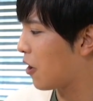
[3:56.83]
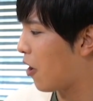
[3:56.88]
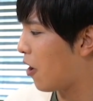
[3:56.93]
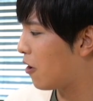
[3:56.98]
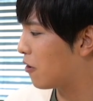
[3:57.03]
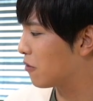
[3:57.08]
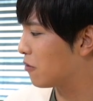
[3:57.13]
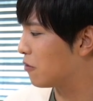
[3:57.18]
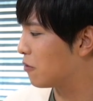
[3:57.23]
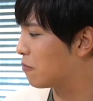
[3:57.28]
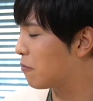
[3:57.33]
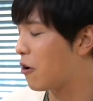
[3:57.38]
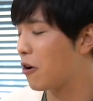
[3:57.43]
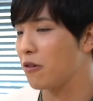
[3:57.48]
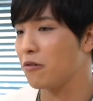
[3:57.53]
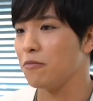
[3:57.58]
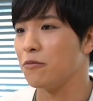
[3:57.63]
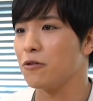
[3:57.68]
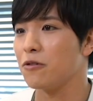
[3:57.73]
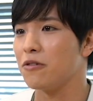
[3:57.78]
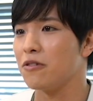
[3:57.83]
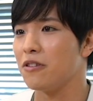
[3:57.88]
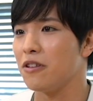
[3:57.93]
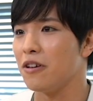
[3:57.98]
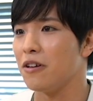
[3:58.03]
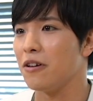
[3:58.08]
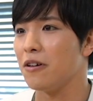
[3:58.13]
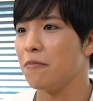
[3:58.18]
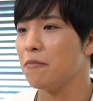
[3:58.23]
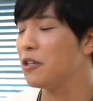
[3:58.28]
あるパルムっ
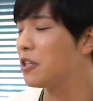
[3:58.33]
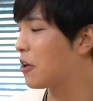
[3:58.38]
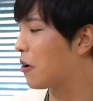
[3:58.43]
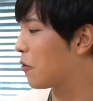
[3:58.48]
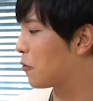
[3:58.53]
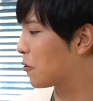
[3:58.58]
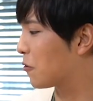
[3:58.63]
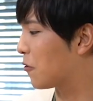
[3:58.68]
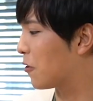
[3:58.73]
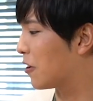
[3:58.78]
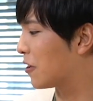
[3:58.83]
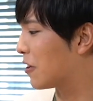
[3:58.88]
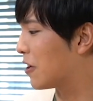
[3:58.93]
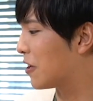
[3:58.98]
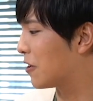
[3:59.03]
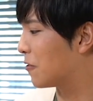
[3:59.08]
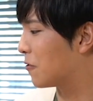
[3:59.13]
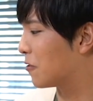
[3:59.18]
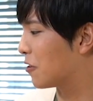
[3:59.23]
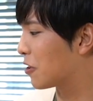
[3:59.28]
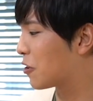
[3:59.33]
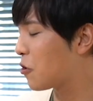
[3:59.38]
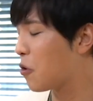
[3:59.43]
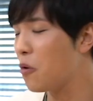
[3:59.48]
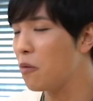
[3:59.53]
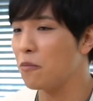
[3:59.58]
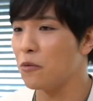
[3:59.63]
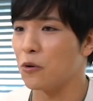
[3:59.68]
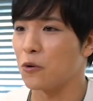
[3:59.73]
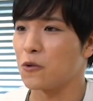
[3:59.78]
て見たことがないので
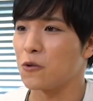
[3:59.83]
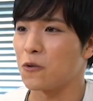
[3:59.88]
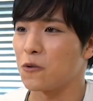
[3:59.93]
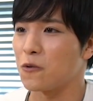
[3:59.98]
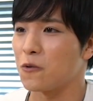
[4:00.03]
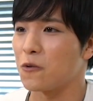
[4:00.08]
興味をそ